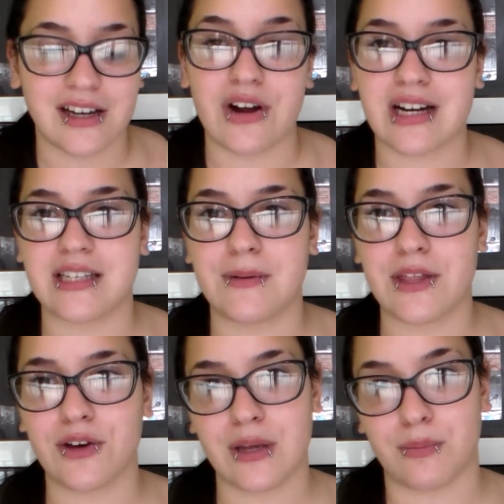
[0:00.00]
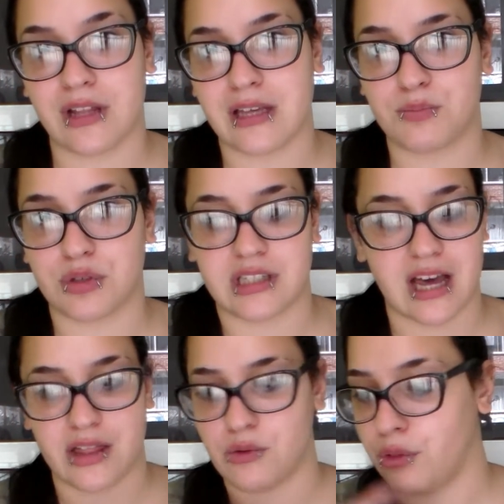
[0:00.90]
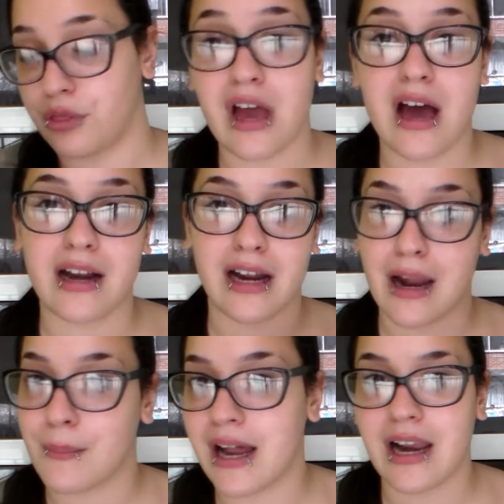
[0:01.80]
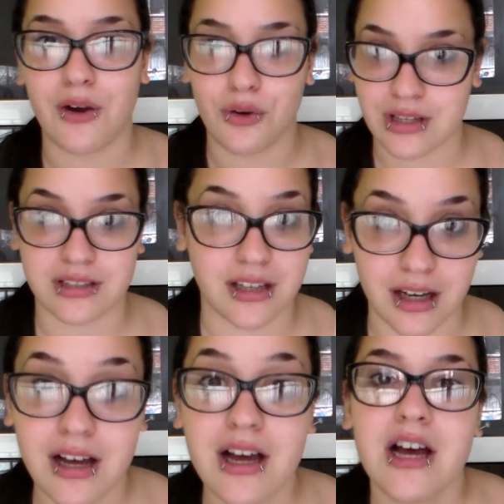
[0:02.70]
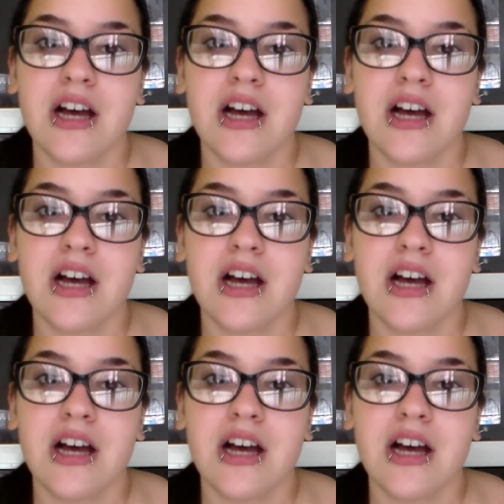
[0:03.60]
lo ha recibido y podéis pues ya denunciar, reclamarla, lo que sea.